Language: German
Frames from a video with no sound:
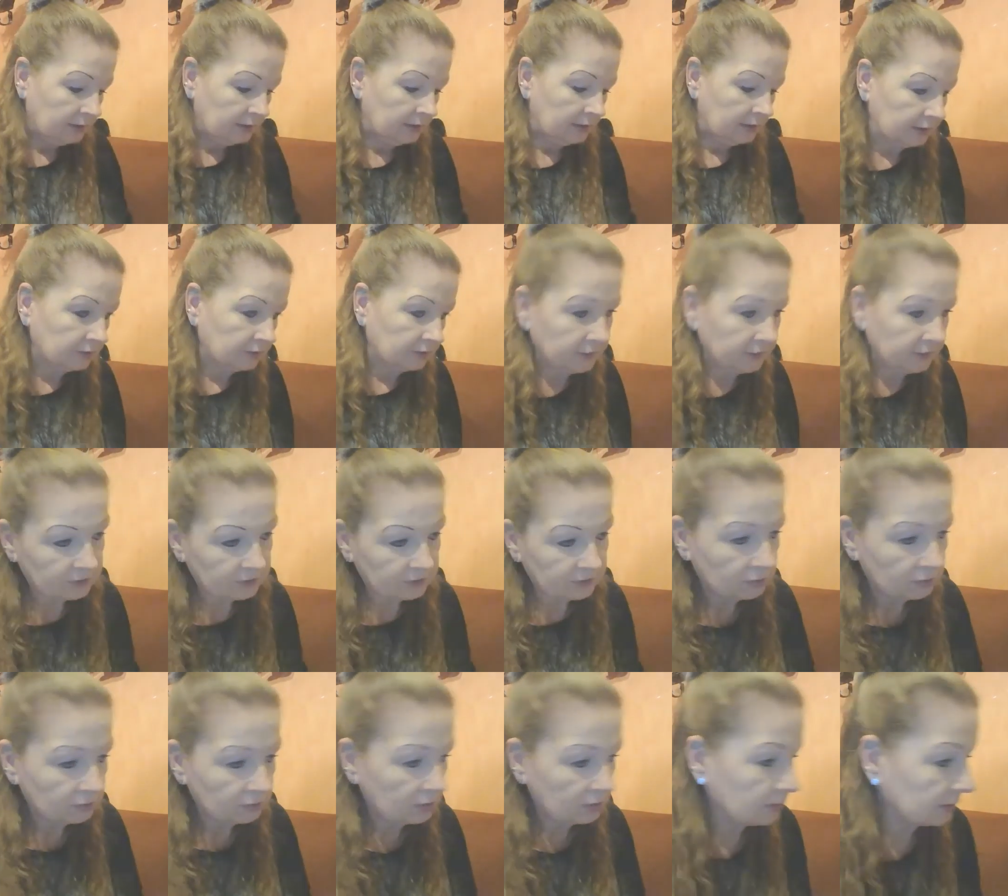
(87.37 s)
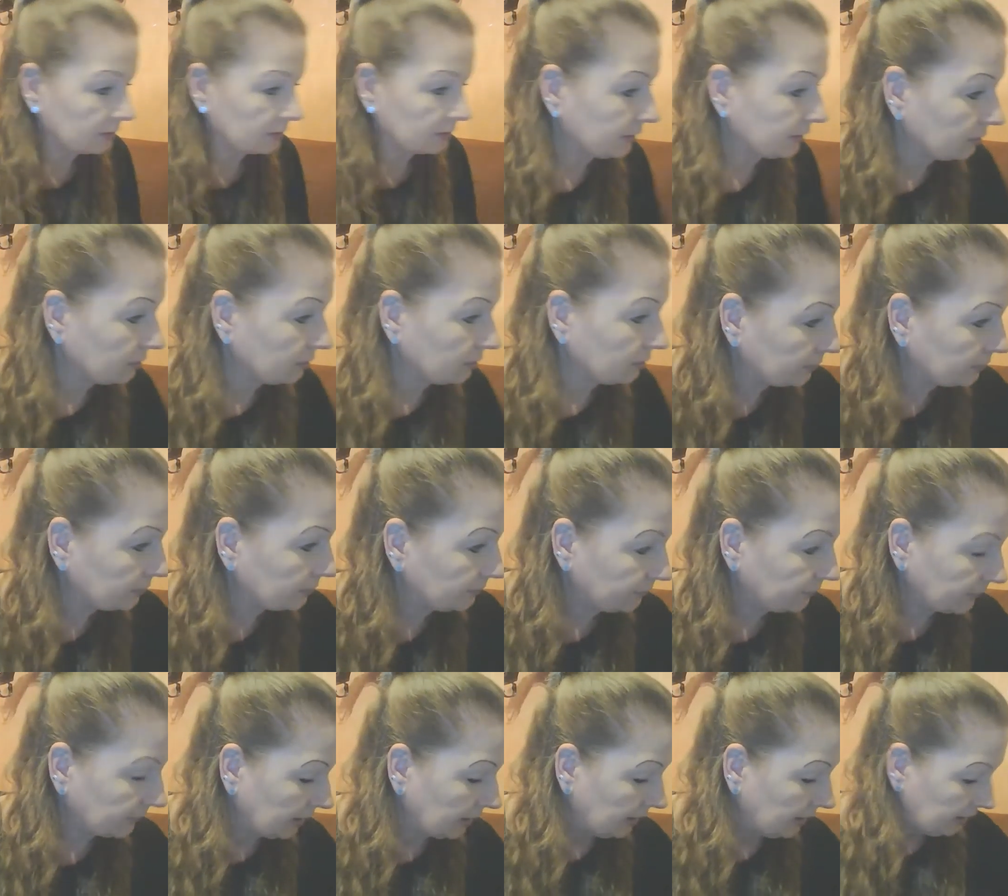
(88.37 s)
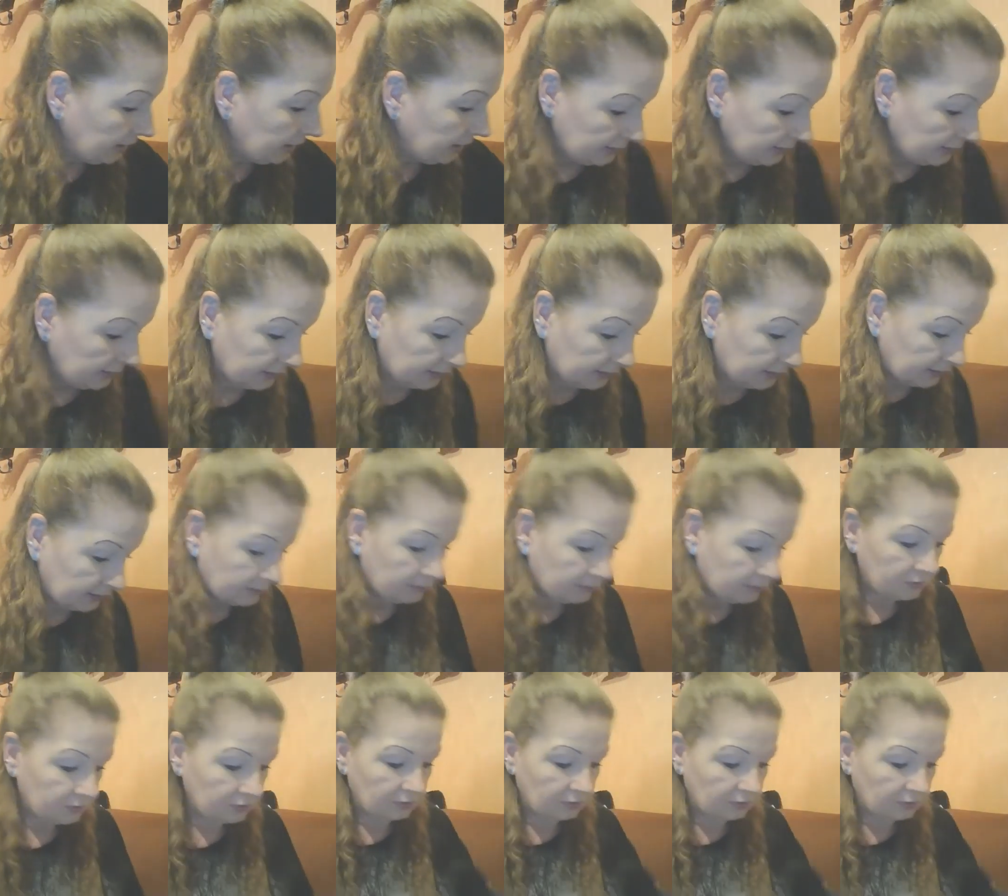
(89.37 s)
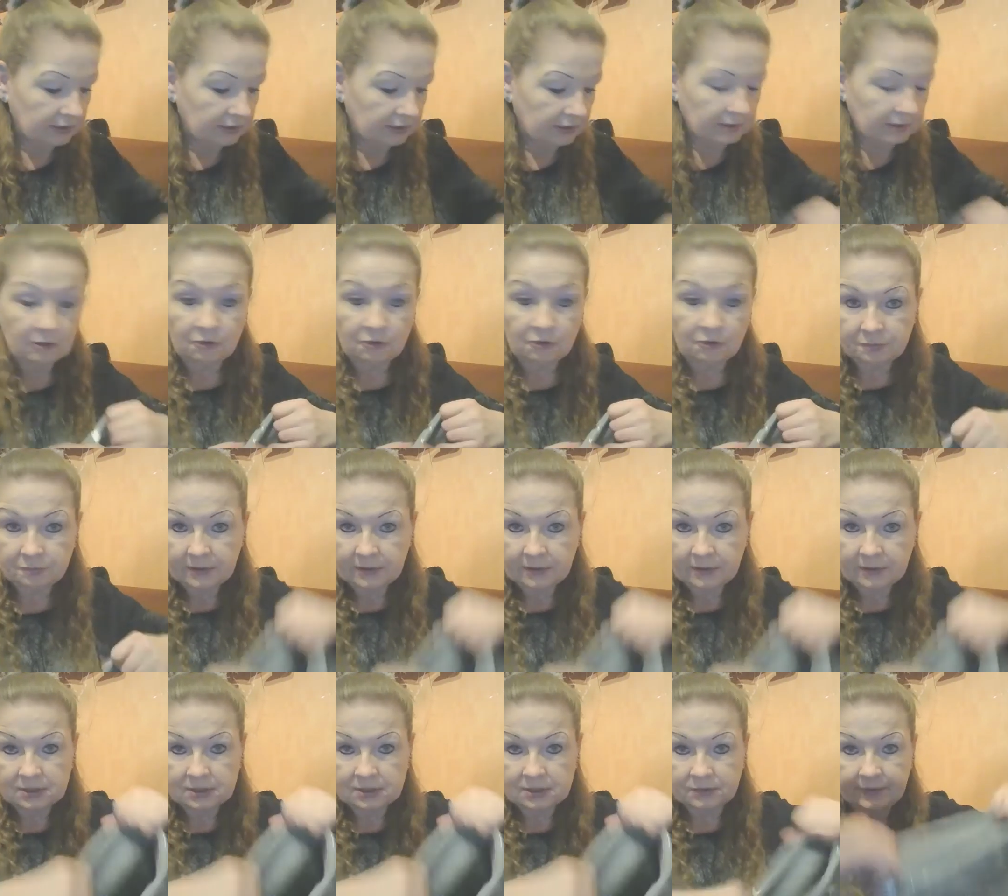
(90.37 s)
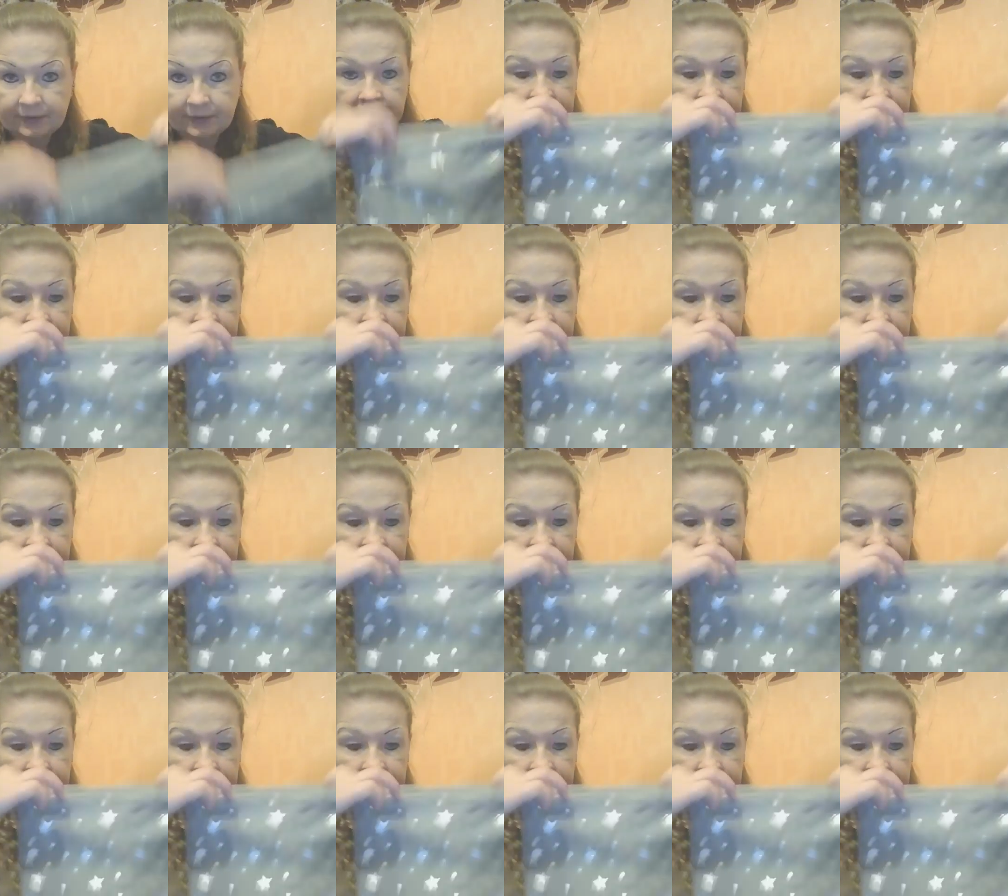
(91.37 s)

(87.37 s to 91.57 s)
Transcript: Also wenn er zu locker sein sollte. Ja, so, und dann kauft man zwei